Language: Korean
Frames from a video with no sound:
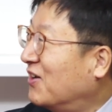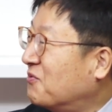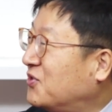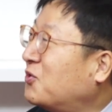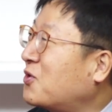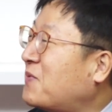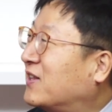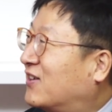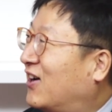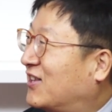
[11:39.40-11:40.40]
위로를
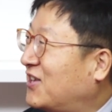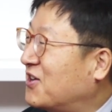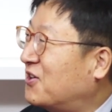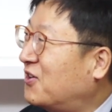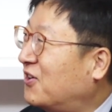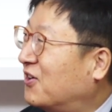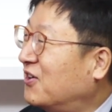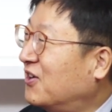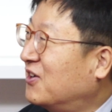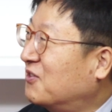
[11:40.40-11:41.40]
받는 것 같아요.
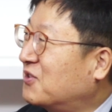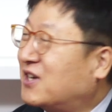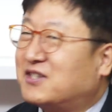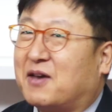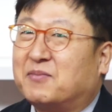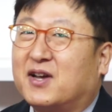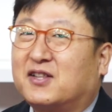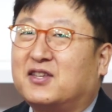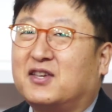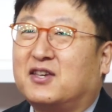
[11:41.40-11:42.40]
네. 우리가 이제
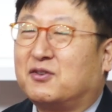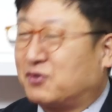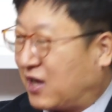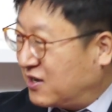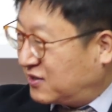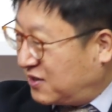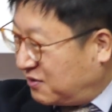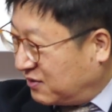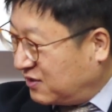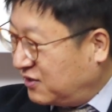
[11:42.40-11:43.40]
MDRT로 다
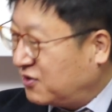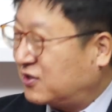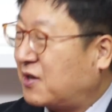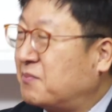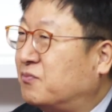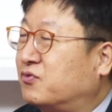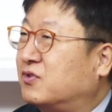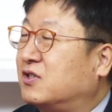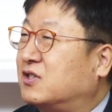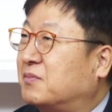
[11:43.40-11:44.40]
이제 인연이 된
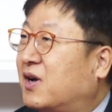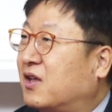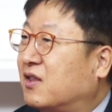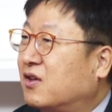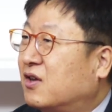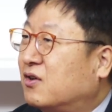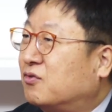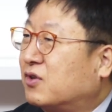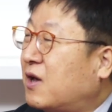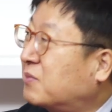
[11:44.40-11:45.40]
분들이지만
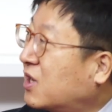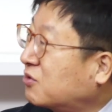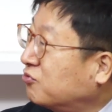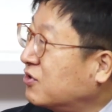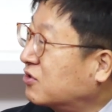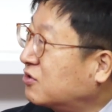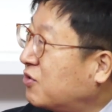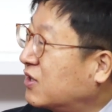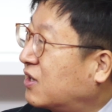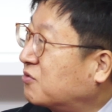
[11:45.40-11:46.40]
우리가 MDRT 운영진
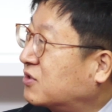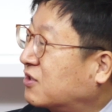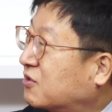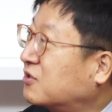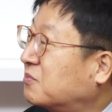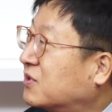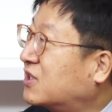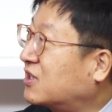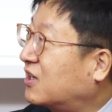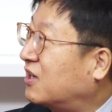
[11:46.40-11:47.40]
회의 가도 이제 그런 거 좀
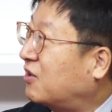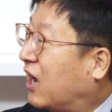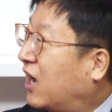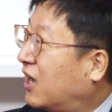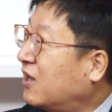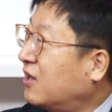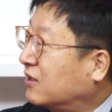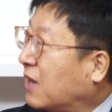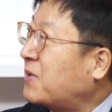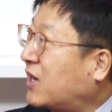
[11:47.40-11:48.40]
느끼잖아요. 네. 아 네.
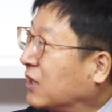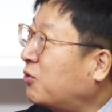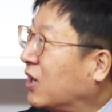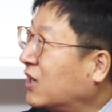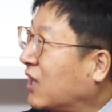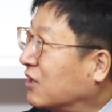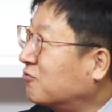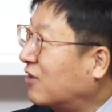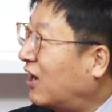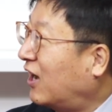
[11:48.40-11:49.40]
나만 가동 안 한 게
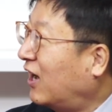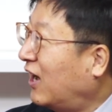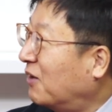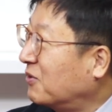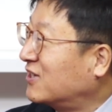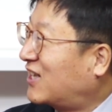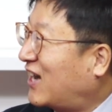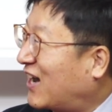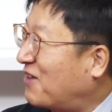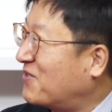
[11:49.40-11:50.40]
아니구나. 뭐 이런
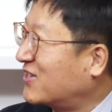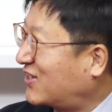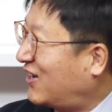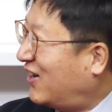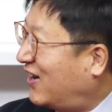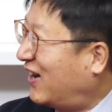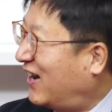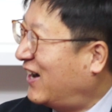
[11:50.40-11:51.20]
생각을 맞아, 하면서. 맞아.